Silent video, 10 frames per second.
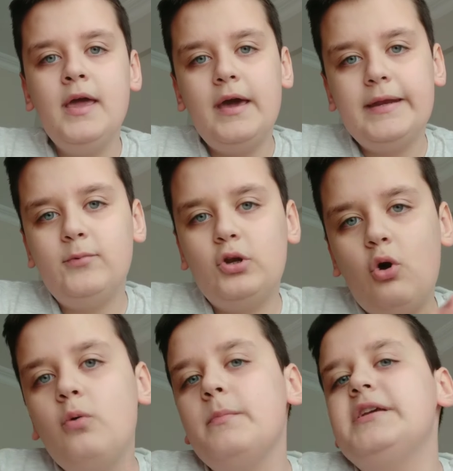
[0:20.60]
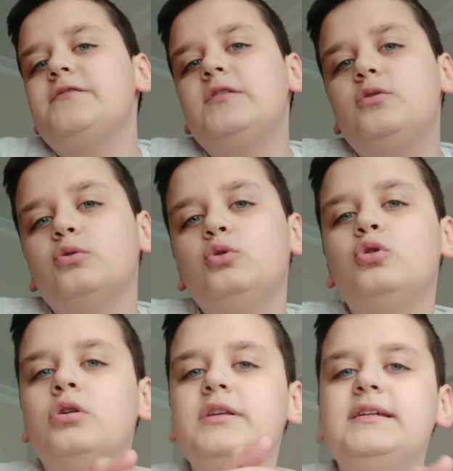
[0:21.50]
hani böyle 15
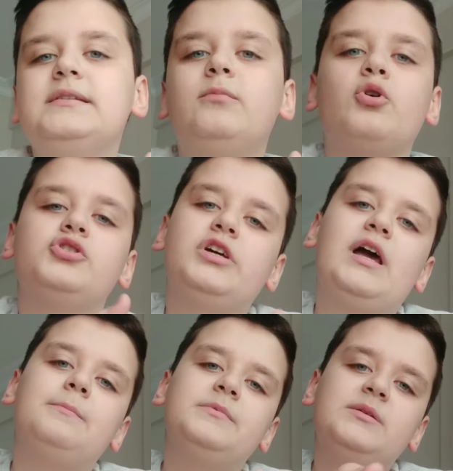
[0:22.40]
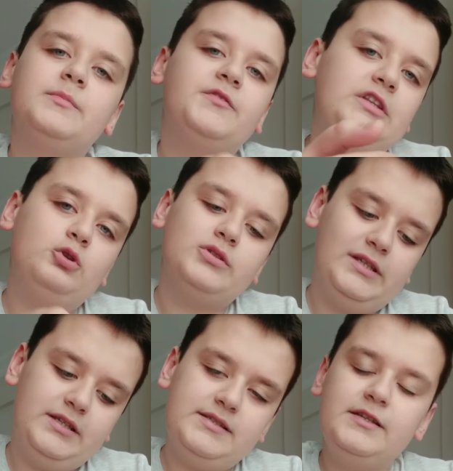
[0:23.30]
videoluk yıl boyunca yaptığım bir video
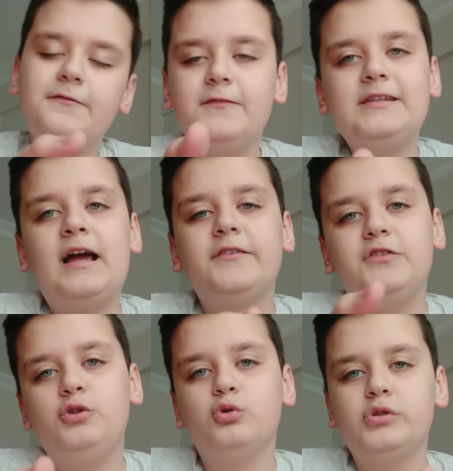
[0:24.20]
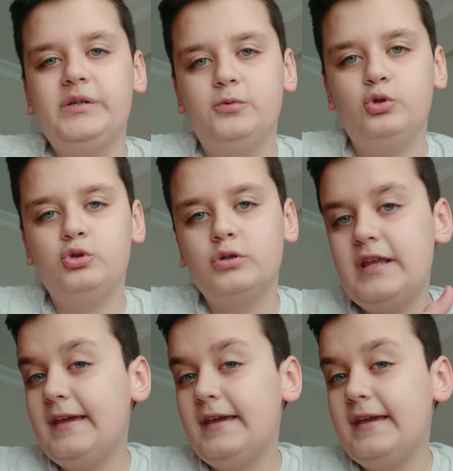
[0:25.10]
serisinin final videosu gibi düşünün.